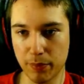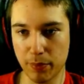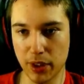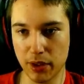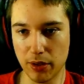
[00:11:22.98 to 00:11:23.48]

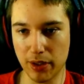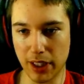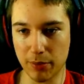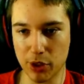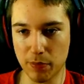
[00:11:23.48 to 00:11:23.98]
E, jak
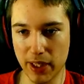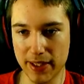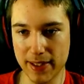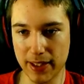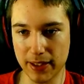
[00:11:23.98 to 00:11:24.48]
masz
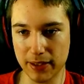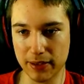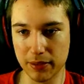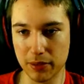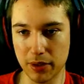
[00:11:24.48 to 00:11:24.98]
plecak, te
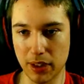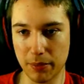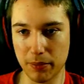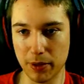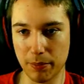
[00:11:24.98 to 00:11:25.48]

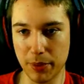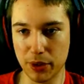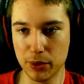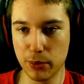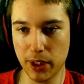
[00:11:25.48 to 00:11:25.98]
e,
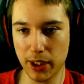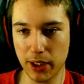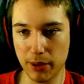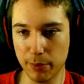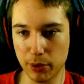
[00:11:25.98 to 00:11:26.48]
pigułki
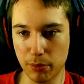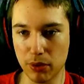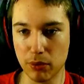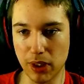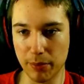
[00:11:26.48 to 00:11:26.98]
i pod
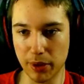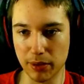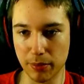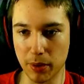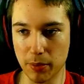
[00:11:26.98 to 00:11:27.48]
pigułkami
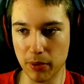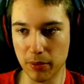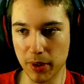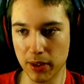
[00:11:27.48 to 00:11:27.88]
tymi białymi.